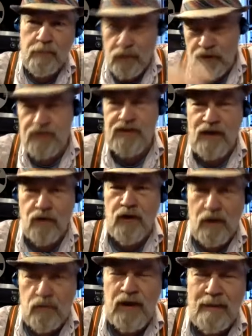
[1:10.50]
por decirlo
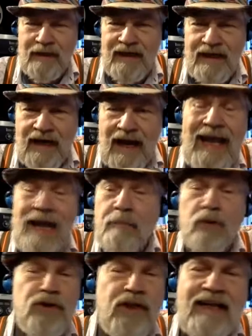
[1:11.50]
de alguna manera.
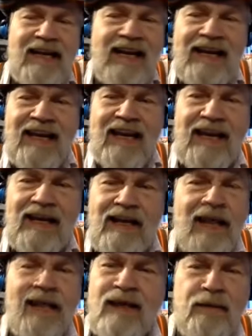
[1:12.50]
¿Vos te crees que
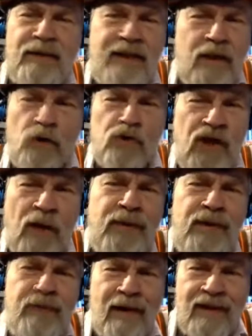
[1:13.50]
la diabetes no se
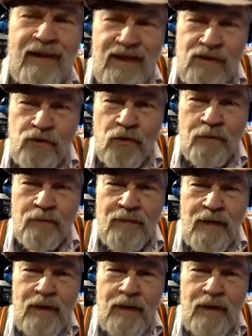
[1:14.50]
aviva de eso?